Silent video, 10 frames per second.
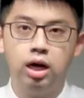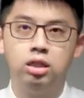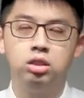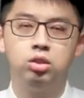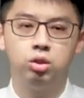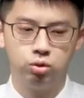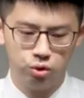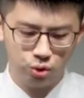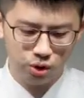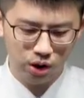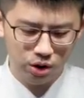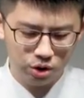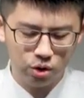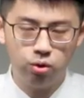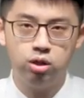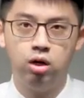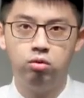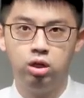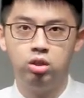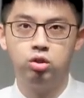还是从岁首到
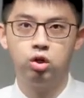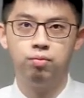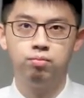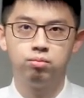年终，